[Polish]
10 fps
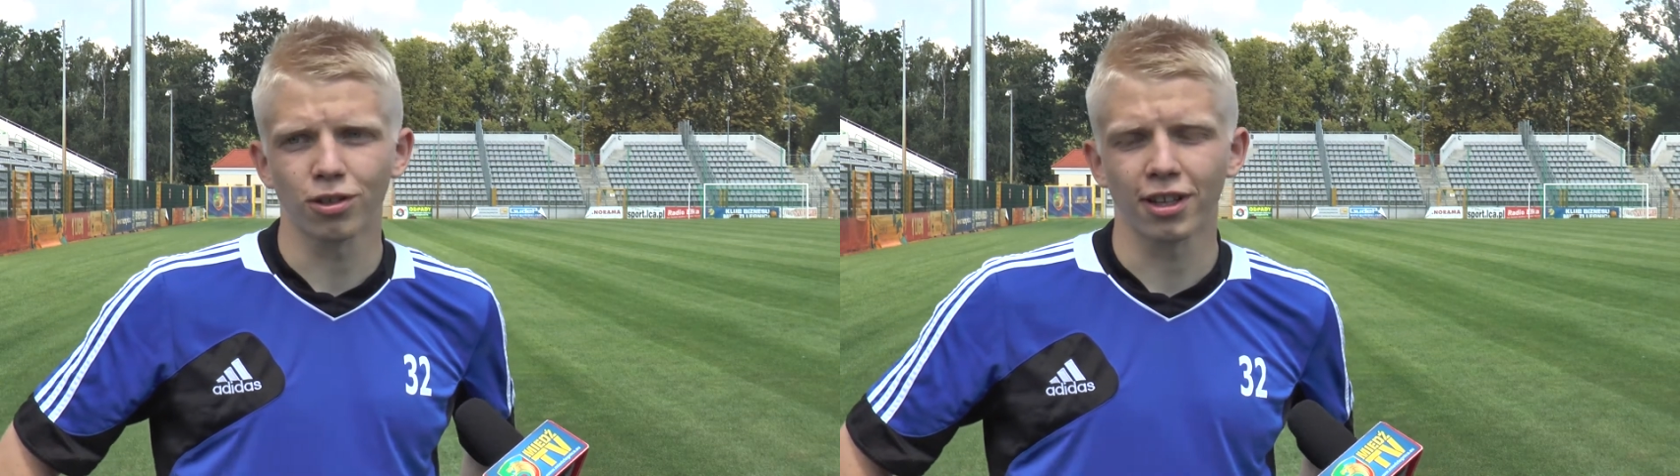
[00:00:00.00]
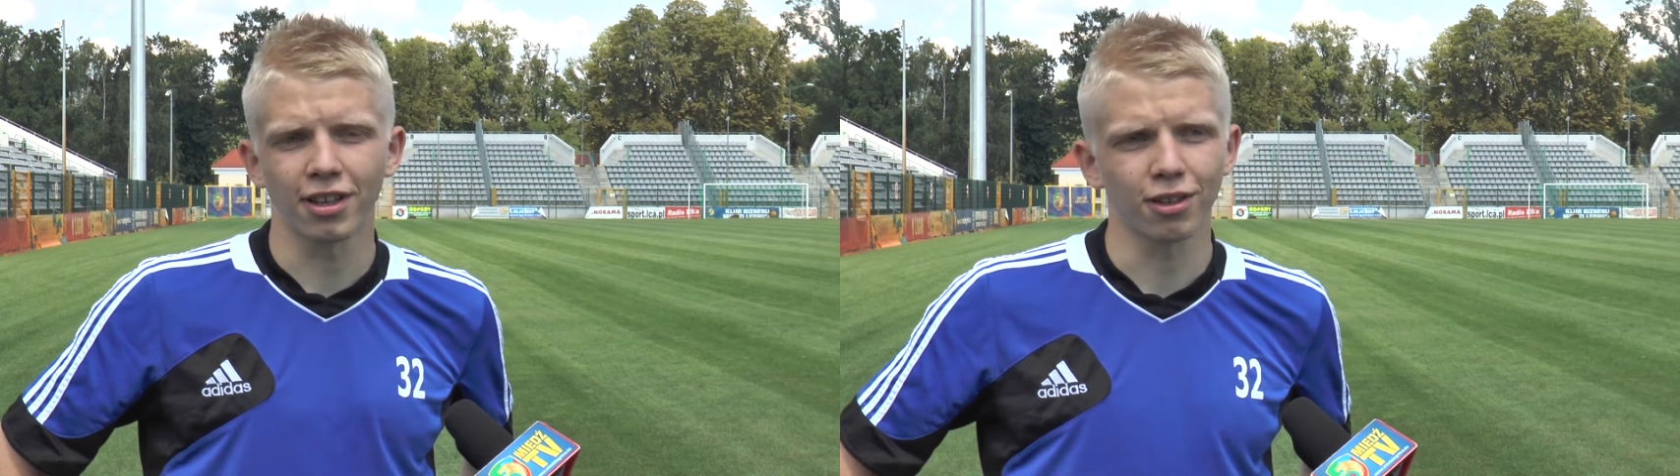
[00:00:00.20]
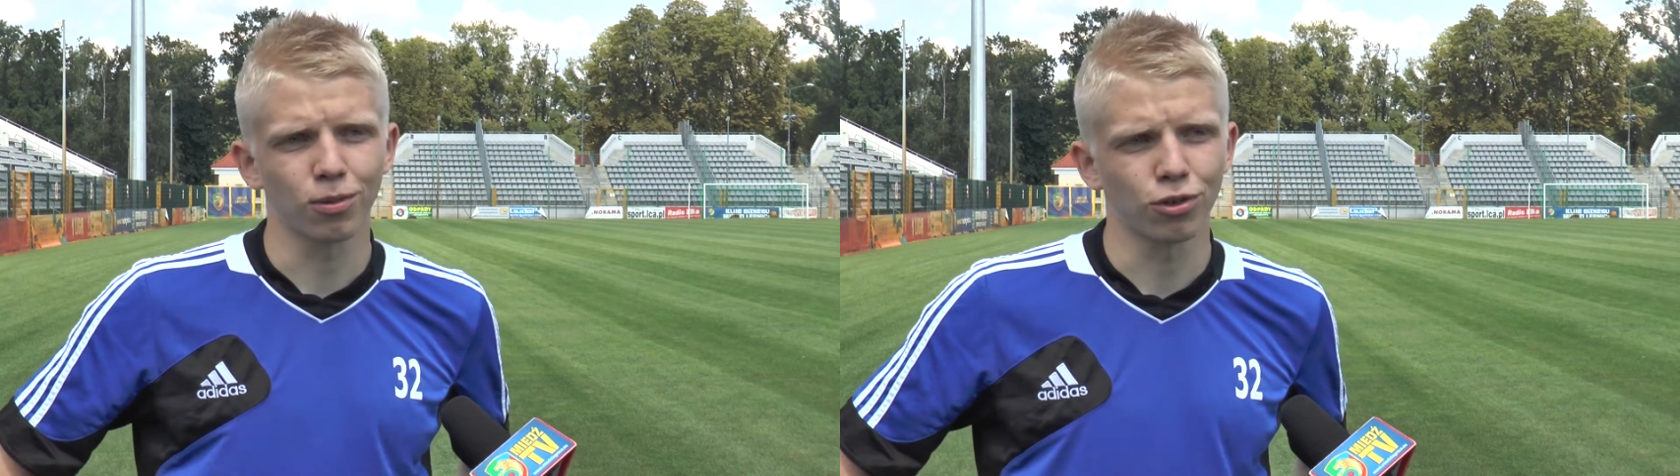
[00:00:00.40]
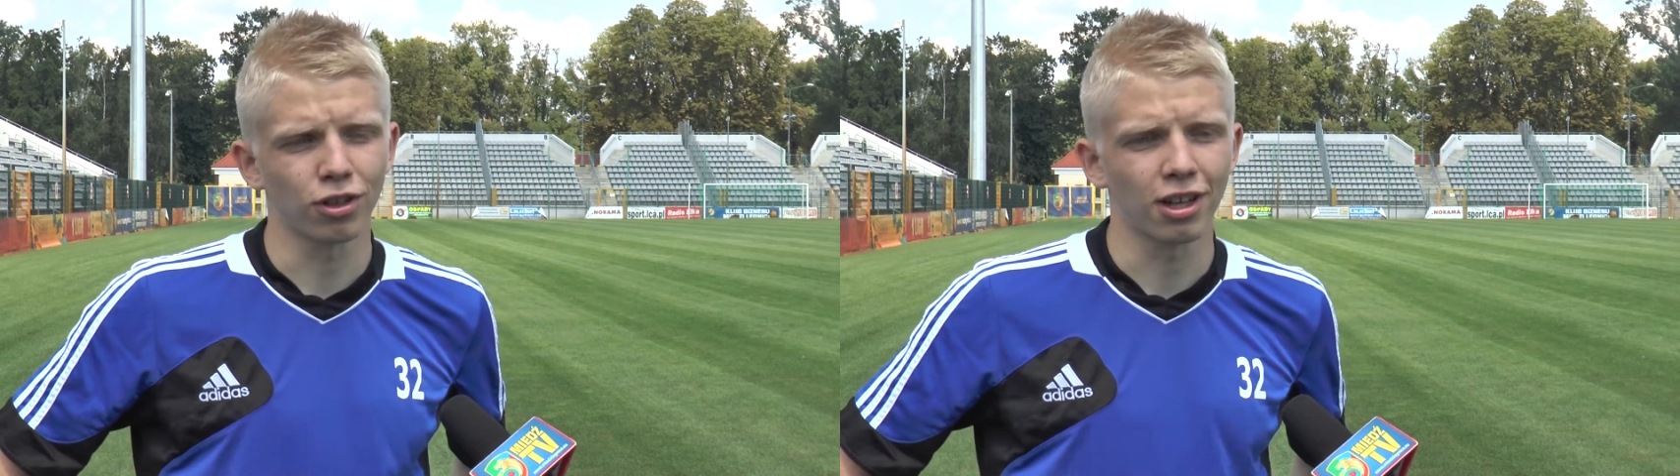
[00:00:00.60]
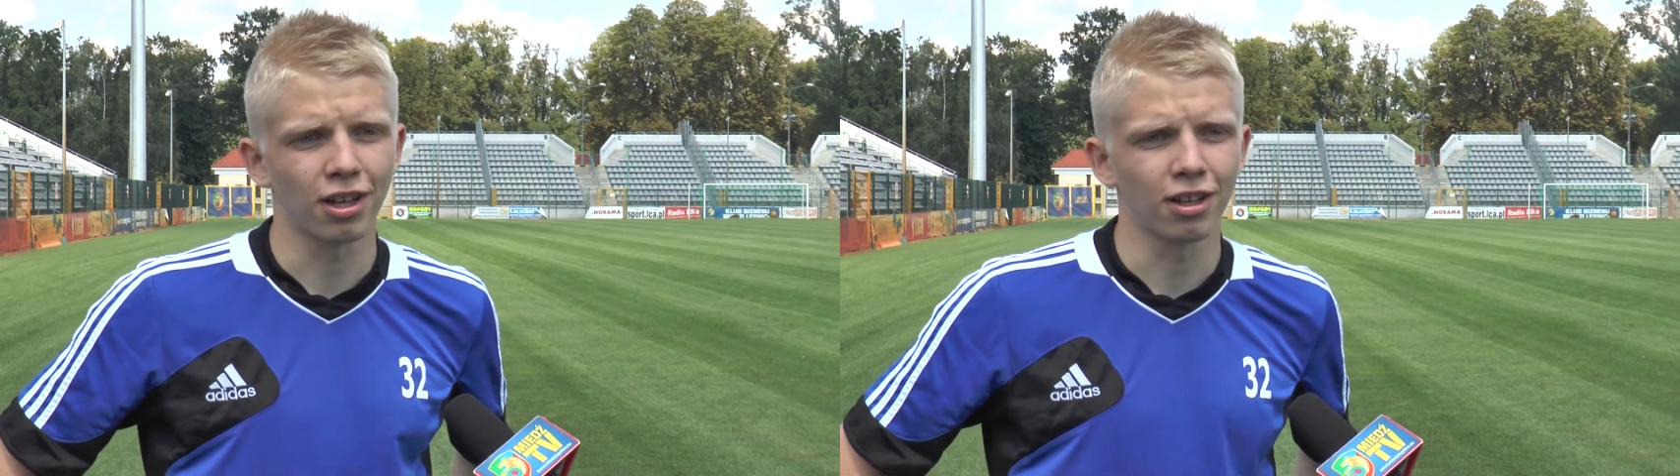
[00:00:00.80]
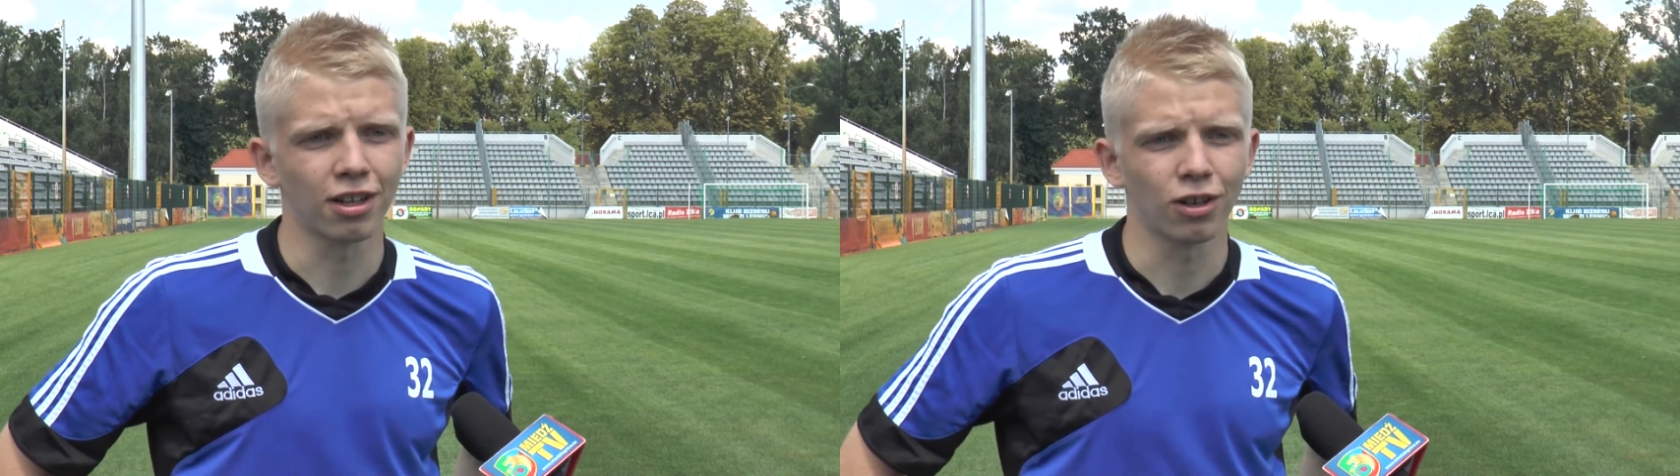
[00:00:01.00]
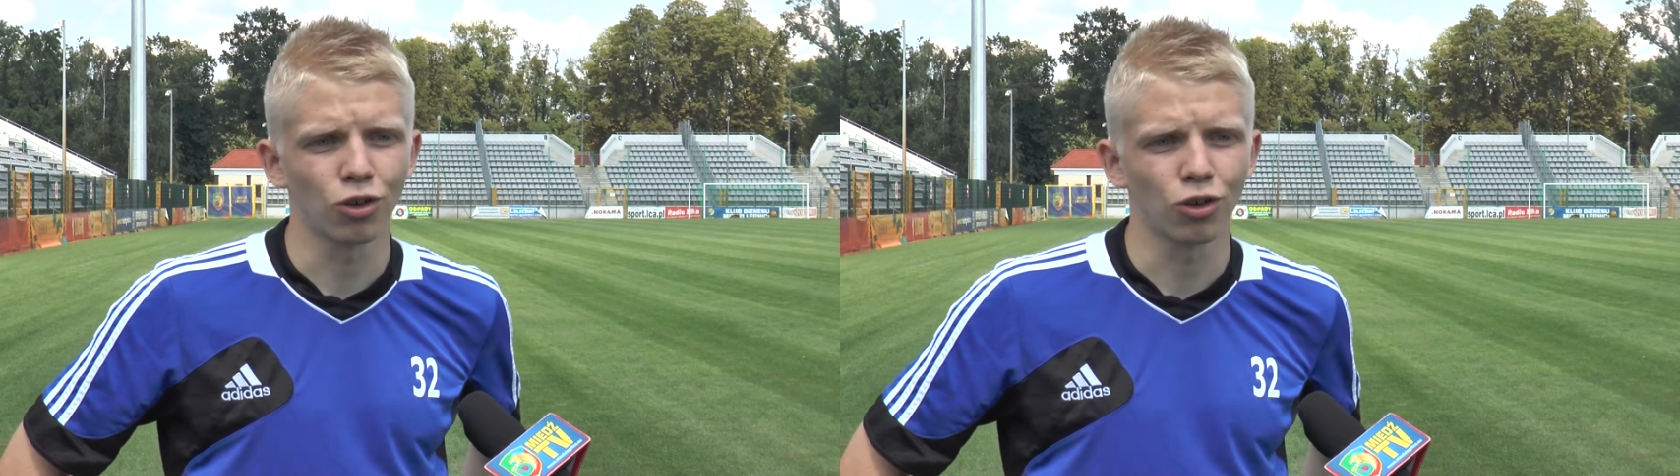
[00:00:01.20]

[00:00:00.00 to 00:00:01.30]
co trener nas uczy na,